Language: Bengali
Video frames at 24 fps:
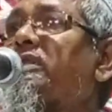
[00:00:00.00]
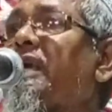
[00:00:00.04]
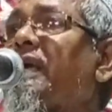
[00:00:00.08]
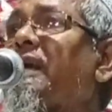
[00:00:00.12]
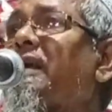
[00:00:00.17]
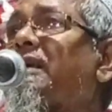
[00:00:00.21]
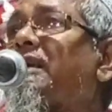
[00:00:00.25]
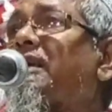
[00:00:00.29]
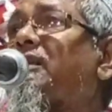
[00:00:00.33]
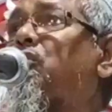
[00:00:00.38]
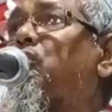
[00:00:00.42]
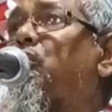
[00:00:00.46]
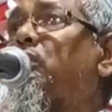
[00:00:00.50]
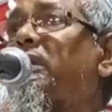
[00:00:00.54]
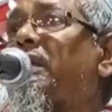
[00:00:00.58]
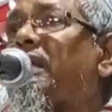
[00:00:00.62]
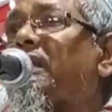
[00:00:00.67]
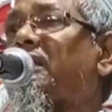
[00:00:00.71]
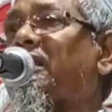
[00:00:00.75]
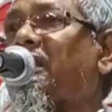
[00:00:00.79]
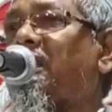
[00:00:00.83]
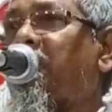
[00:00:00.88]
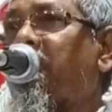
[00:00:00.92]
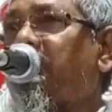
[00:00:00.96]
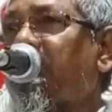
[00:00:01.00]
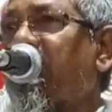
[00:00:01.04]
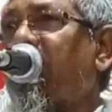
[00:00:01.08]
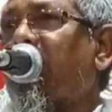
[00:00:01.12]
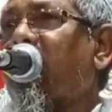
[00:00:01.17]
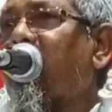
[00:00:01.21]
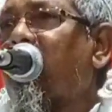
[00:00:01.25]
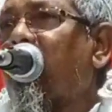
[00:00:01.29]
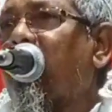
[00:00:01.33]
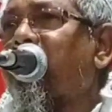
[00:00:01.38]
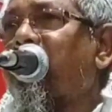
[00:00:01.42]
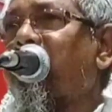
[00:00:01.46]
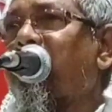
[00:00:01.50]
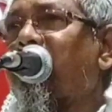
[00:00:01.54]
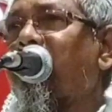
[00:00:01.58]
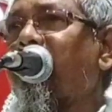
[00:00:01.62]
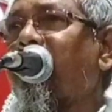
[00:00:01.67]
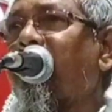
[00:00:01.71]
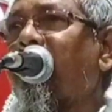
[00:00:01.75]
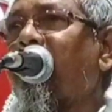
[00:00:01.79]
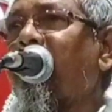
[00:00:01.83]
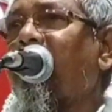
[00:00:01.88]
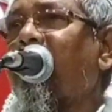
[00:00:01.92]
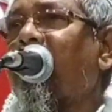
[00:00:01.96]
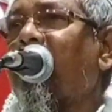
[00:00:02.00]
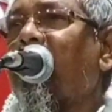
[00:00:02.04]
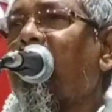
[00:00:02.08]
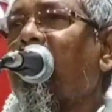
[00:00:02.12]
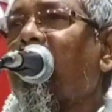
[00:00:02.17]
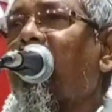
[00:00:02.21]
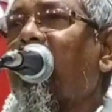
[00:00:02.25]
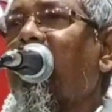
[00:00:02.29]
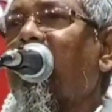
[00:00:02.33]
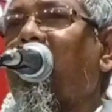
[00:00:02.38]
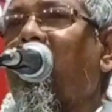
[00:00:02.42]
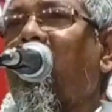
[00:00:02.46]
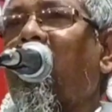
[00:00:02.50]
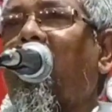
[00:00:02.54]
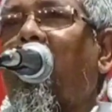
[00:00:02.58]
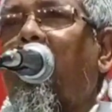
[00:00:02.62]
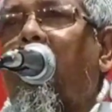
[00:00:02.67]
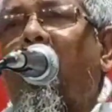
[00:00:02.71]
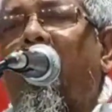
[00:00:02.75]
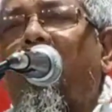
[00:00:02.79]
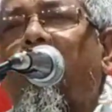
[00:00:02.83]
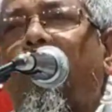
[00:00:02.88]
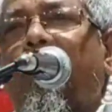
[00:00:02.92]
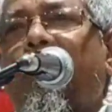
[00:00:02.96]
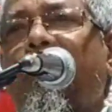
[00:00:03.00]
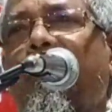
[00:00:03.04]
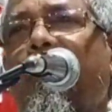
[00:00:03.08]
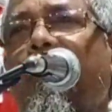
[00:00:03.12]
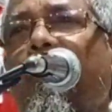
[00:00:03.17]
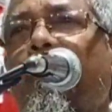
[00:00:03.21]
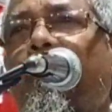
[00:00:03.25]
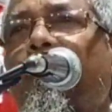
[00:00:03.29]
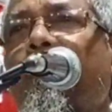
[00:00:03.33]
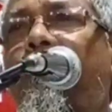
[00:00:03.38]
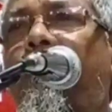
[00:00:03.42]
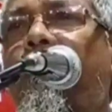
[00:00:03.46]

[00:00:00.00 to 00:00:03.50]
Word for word: হোসেনকে দুনিয়া থেকে বিদায় করেছে আমার ভাইরা